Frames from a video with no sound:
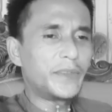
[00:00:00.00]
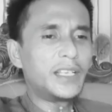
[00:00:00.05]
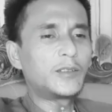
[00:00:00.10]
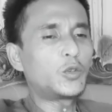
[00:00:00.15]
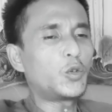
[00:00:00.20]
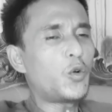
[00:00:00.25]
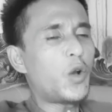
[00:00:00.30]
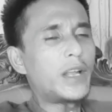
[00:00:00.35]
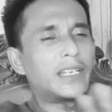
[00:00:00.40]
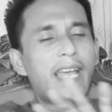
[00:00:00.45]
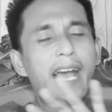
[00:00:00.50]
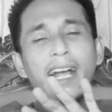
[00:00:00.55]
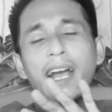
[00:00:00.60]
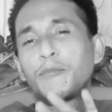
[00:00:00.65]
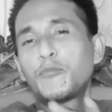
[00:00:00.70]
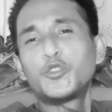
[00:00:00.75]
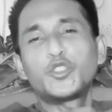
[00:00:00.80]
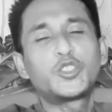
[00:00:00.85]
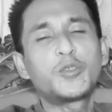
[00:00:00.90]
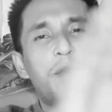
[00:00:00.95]
itu
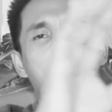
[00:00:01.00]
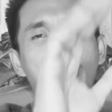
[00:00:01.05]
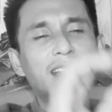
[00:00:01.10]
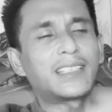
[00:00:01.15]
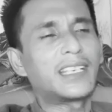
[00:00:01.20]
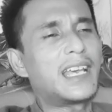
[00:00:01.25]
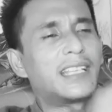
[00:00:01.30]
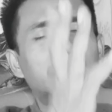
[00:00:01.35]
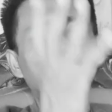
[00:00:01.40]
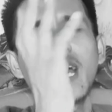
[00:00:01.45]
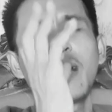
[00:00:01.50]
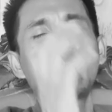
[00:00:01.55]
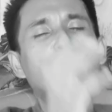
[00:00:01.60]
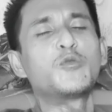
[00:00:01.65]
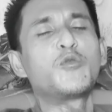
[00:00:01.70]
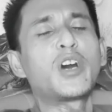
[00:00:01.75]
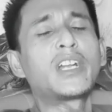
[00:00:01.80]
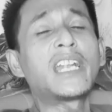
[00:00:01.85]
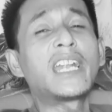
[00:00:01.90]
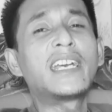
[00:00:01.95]
dianggap mujma. Saya tidak
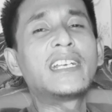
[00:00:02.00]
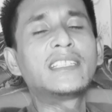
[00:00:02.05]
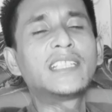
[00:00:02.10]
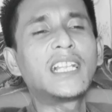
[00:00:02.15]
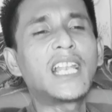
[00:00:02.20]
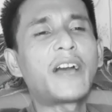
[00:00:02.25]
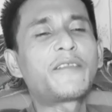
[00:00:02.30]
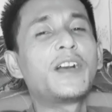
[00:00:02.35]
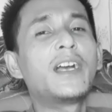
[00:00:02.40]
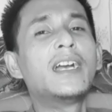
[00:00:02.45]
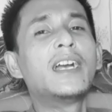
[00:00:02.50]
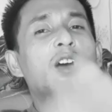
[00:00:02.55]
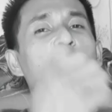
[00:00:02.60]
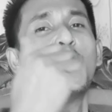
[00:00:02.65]
menemukan ada istilah.